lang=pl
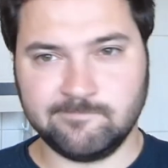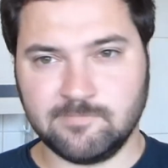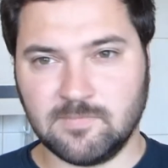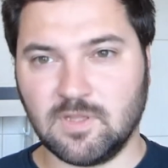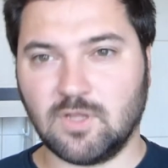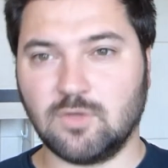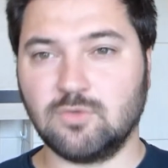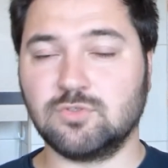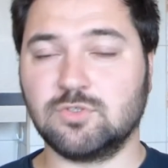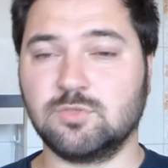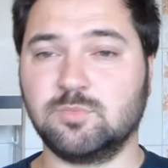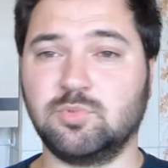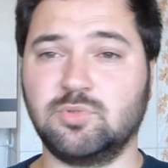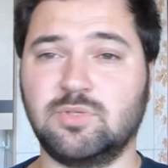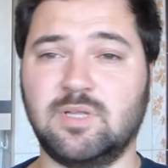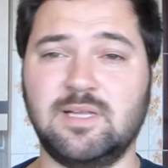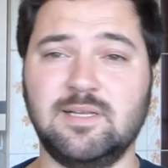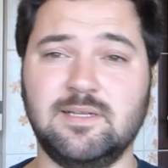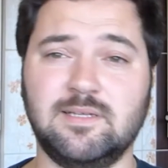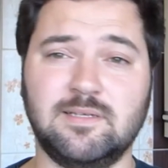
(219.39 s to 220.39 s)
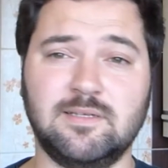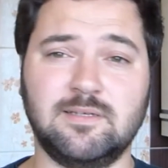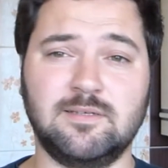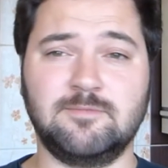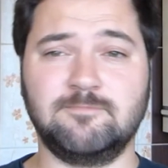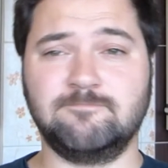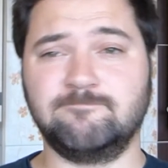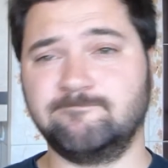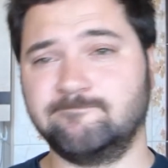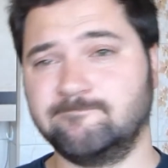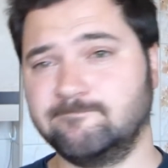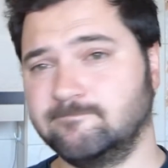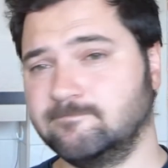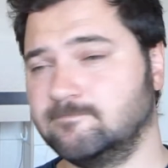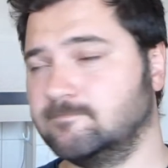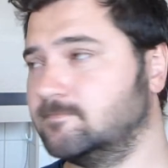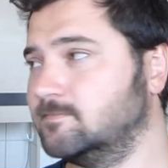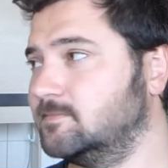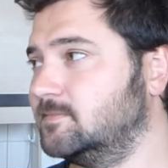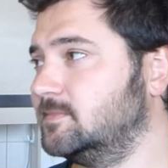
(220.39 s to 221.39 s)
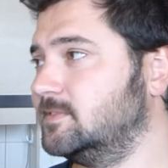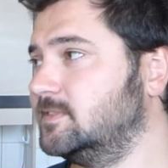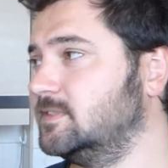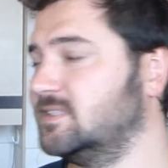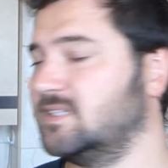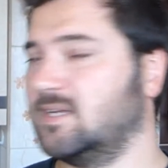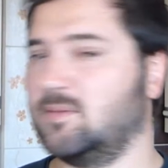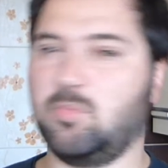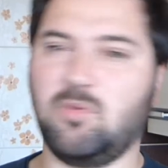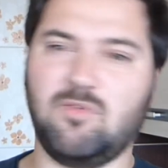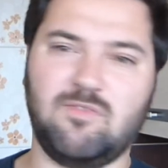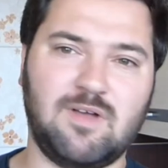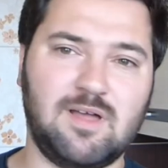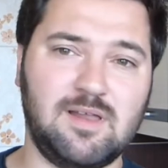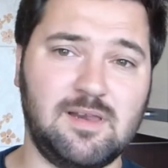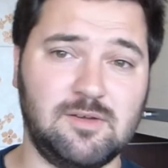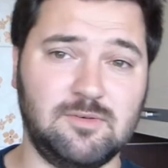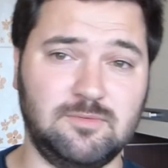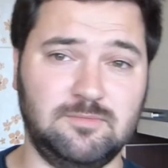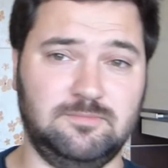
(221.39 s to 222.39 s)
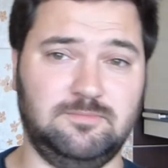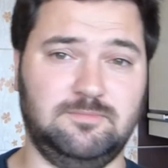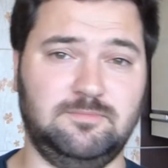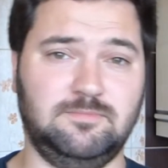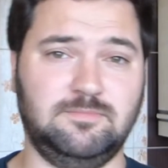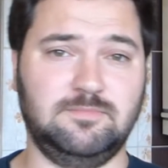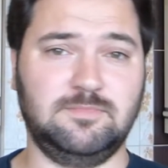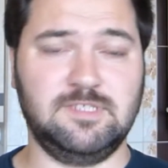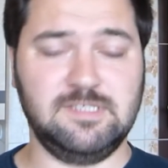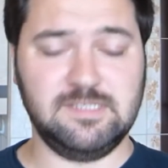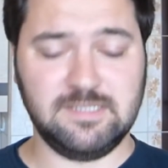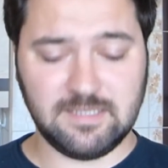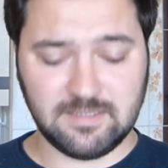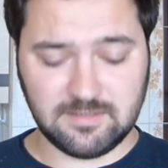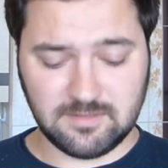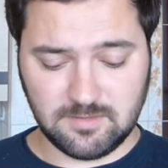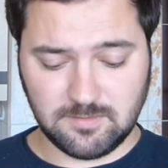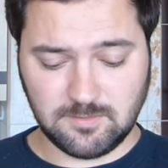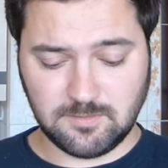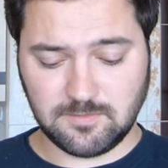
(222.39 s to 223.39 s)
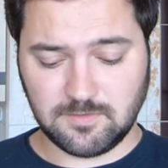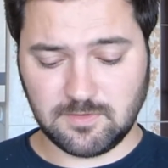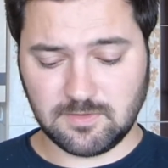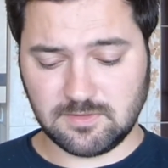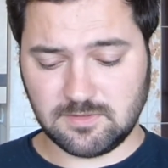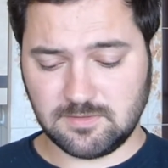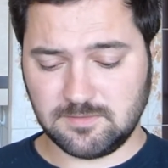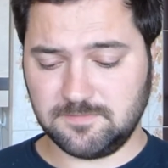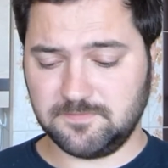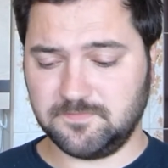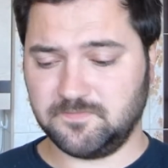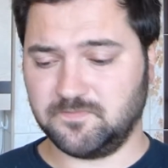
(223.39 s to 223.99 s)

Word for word: no już z butelki nie powalał, delikatnie mówiąc.